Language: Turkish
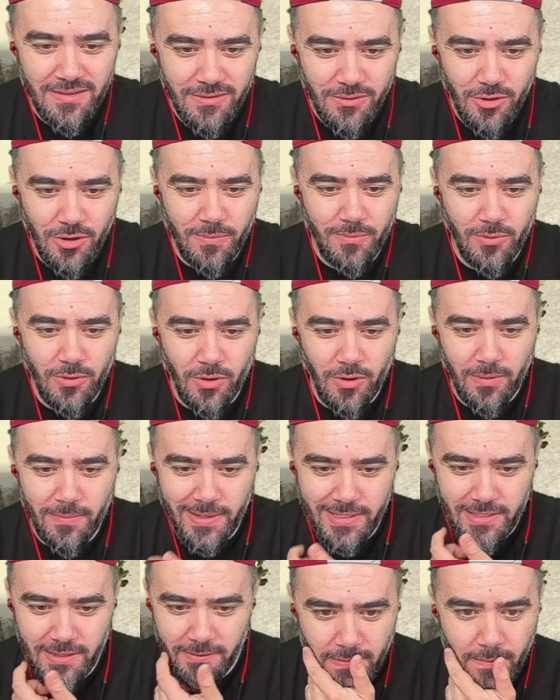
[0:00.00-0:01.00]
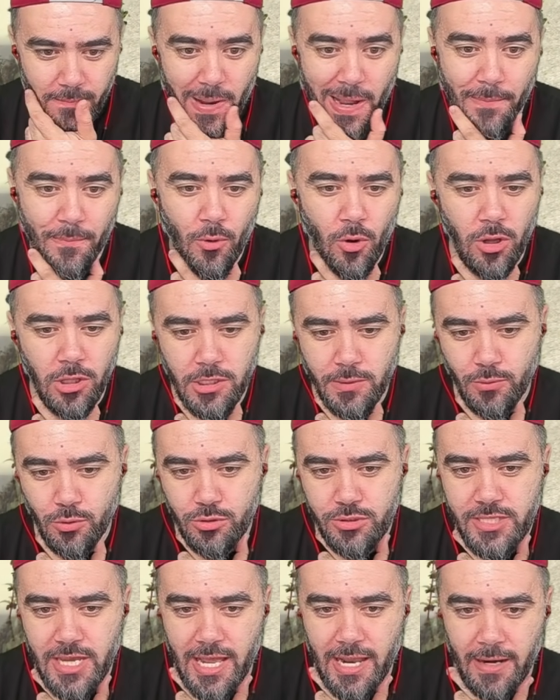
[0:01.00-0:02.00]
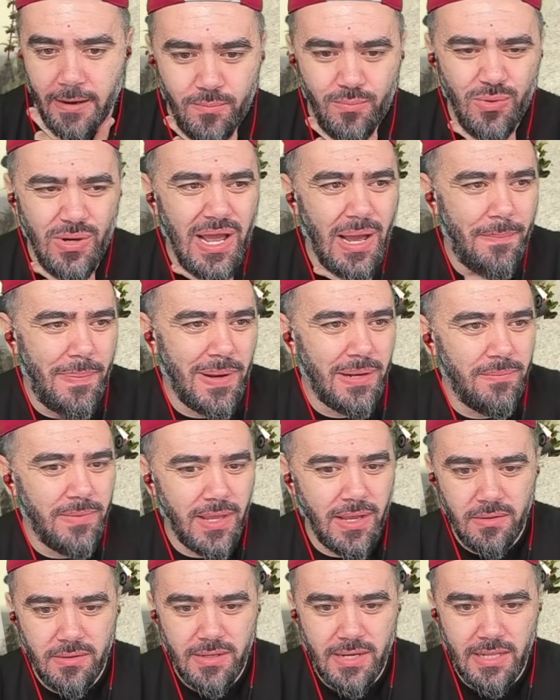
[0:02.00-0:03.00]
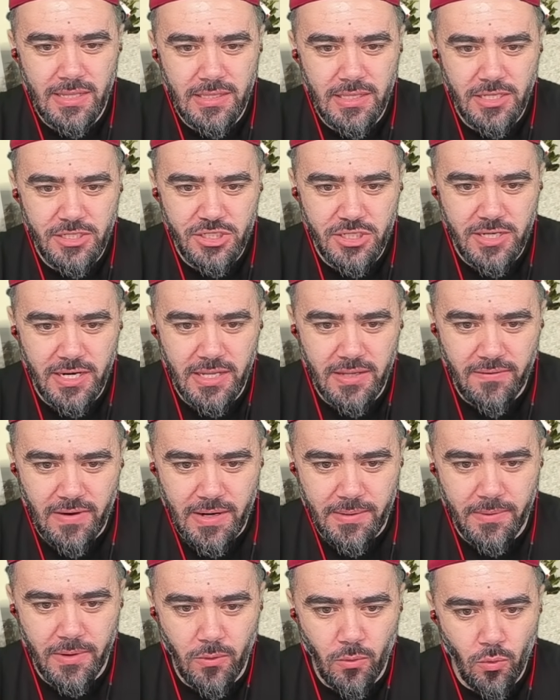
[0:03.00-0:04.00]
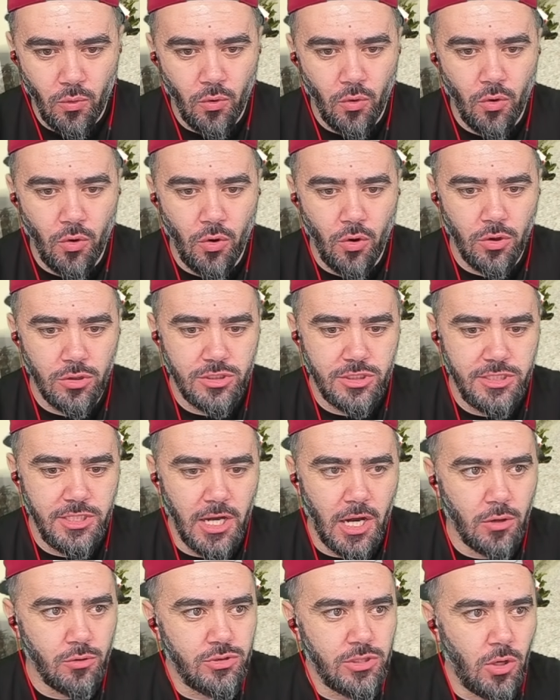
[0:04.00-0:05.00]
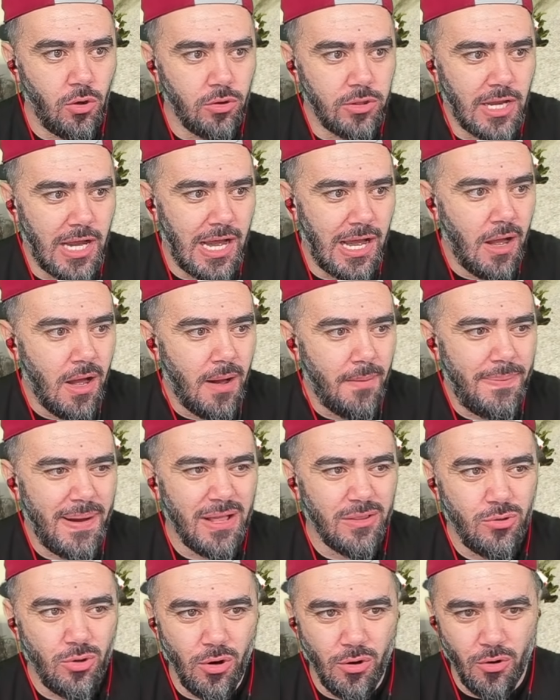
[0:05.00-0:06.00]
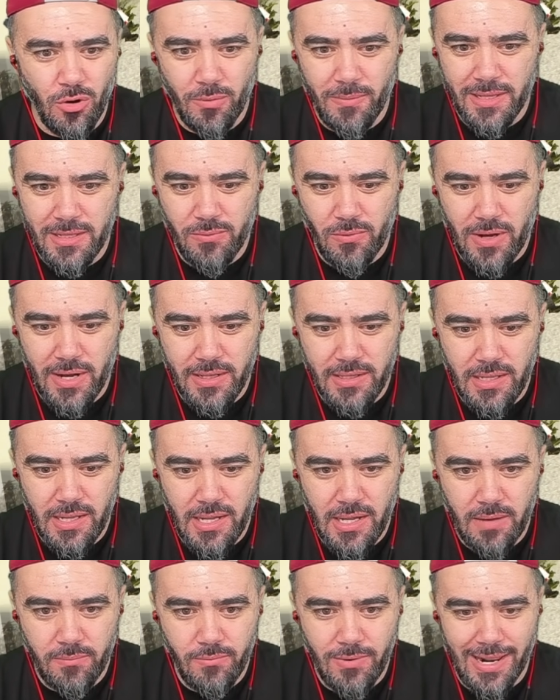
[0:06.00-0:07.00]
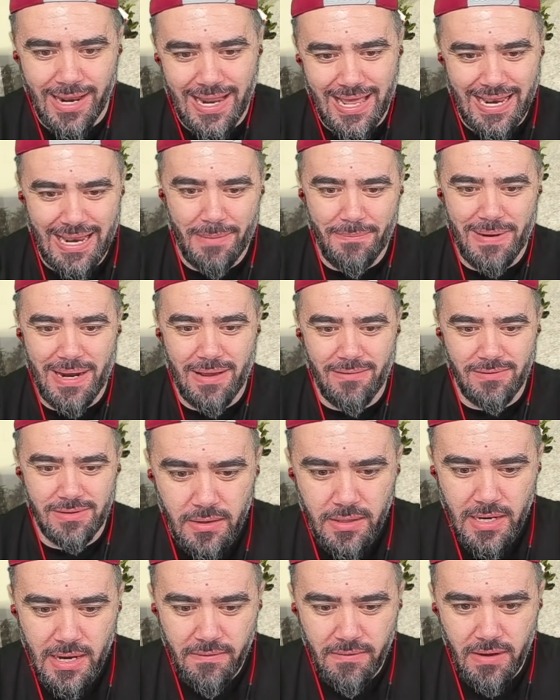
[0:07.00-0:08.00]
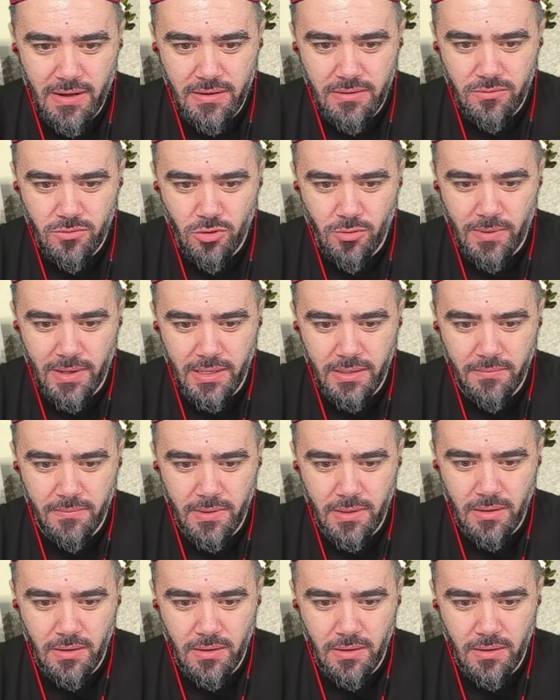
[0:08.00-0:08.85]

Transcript: Dur bu da olmadı. Bak bu oldu bu güzel. Bu ne yapalım ya? Renk, değişik rengi var mı? Oo siyah güzel oldu ha. Pantolon olmadı bu arada ya. Bu ne la Allah belanı versin. Ne var? Dur bakayım bir.